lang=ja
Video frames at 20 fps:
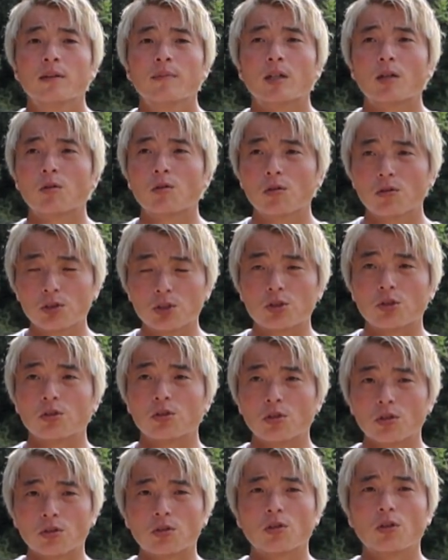国交省
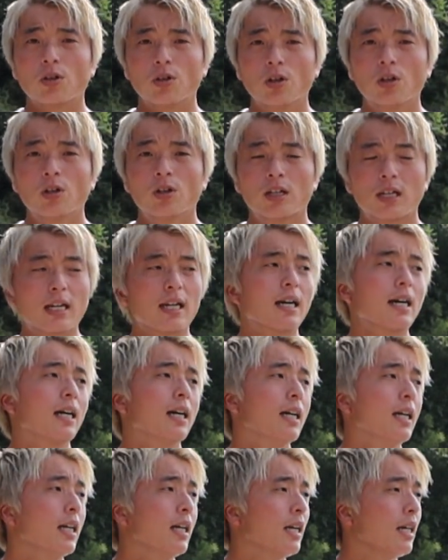等々から、
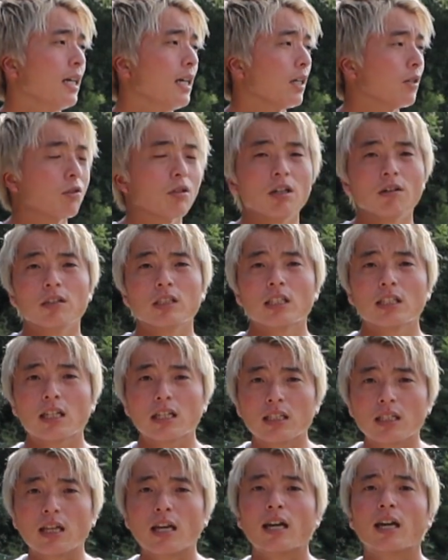許可をいた
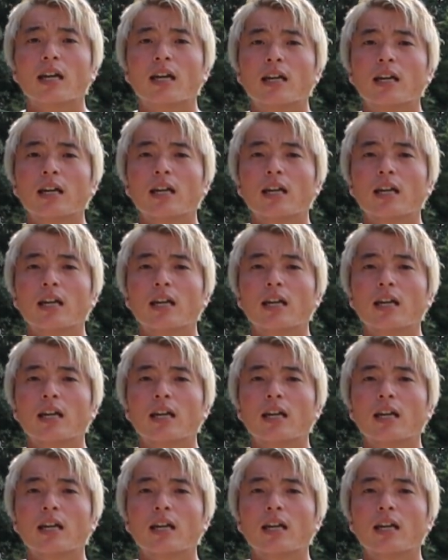だいて、